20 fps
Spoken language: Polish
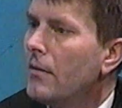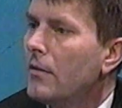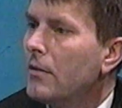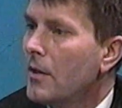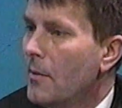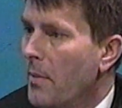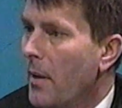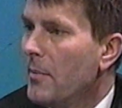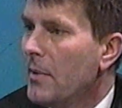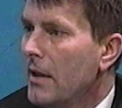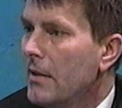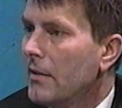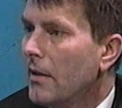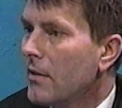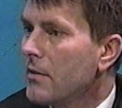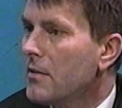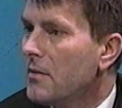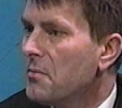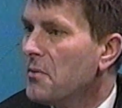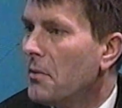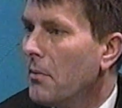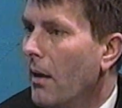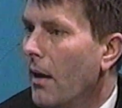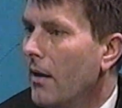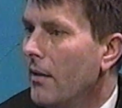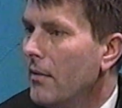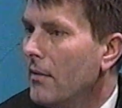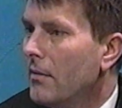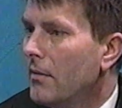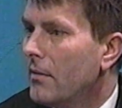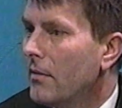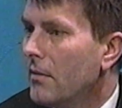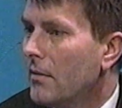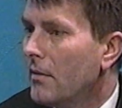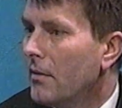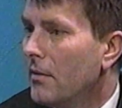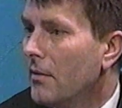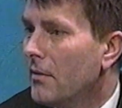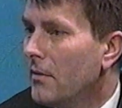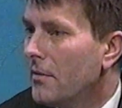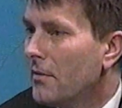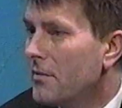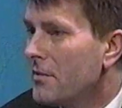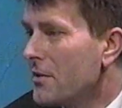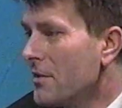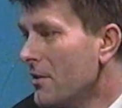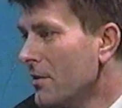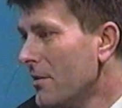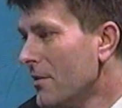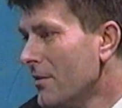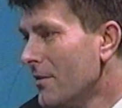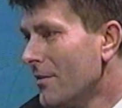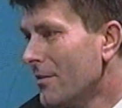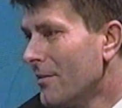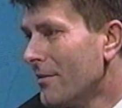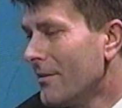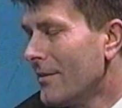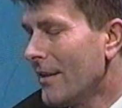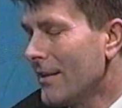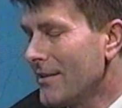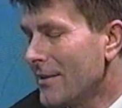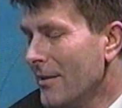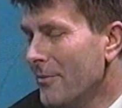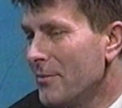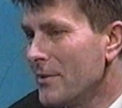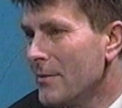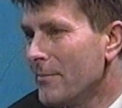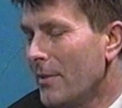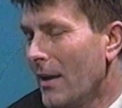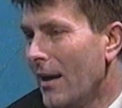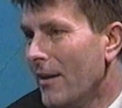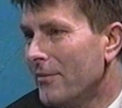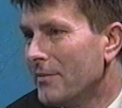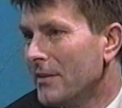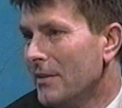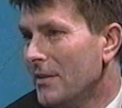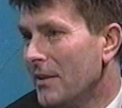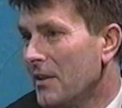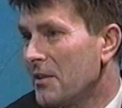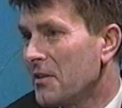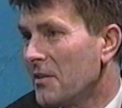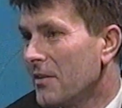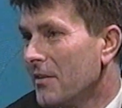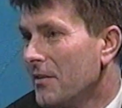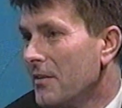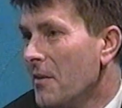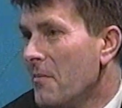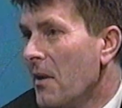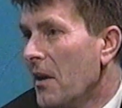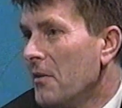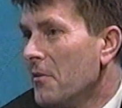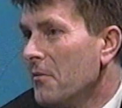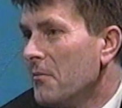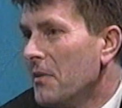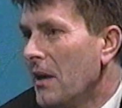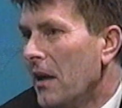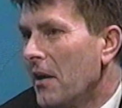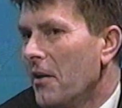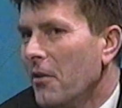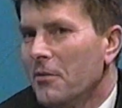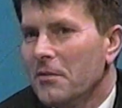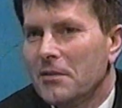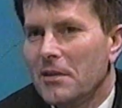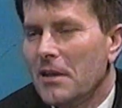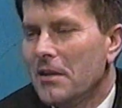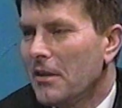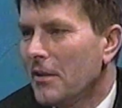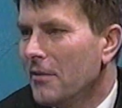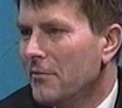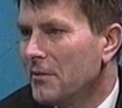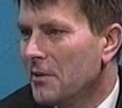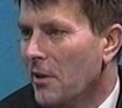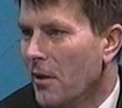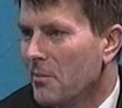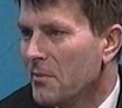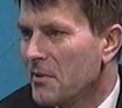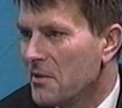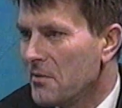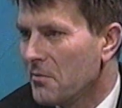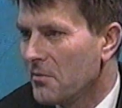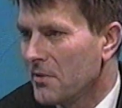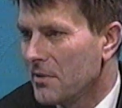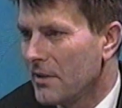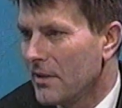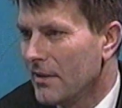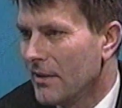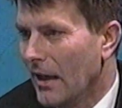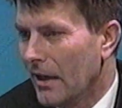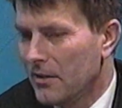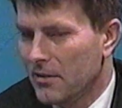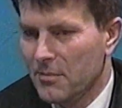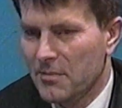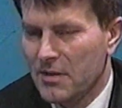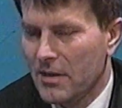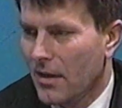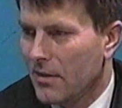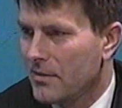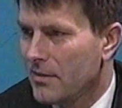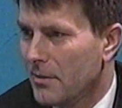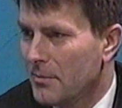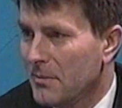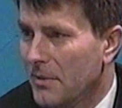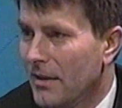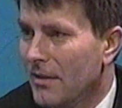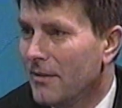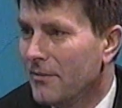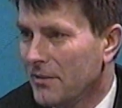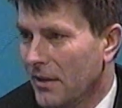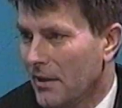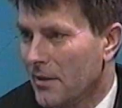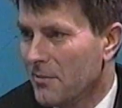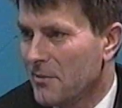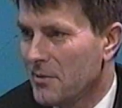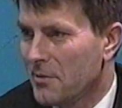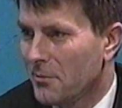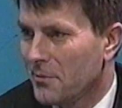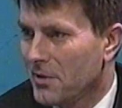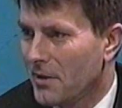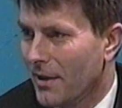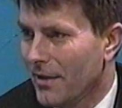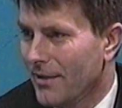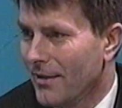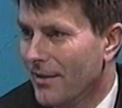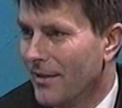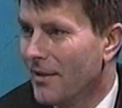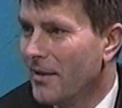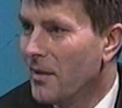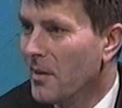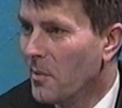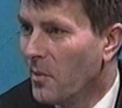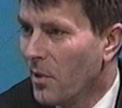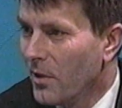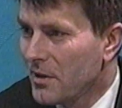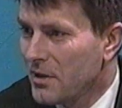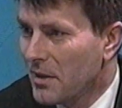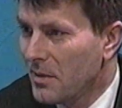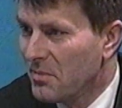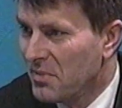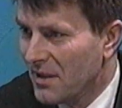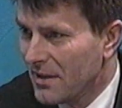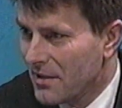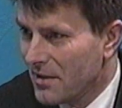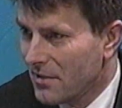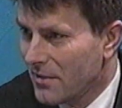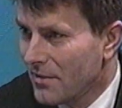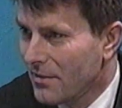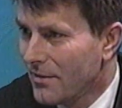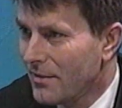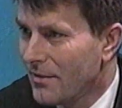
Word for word: Nie pamięta, gdzie była i ci następcy prawni też nie mają jak od niej tego wydobyć już. A tymczasem w takim ZUS-ie może być